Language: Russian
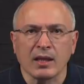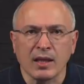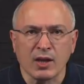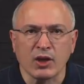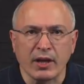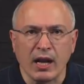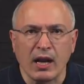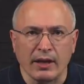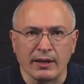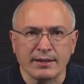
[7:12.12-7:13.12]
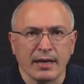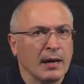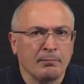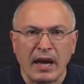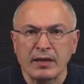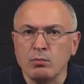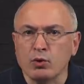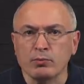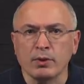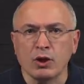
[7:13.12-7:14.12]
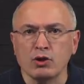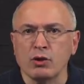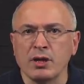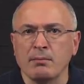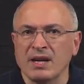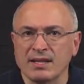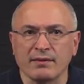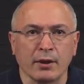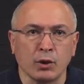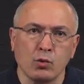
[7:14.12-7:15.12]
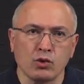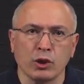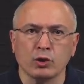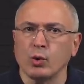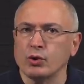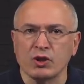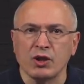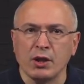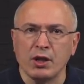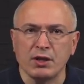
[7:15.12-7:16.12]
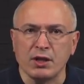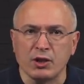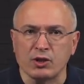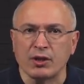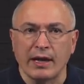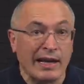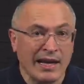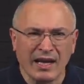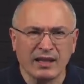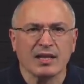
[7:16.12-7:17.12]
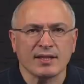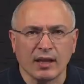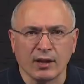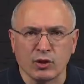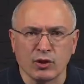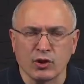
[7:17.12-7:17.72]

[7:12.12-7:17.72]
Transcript: наша реальность. Они, может быть, еще не массовые, но уже точно не единичные и достаточно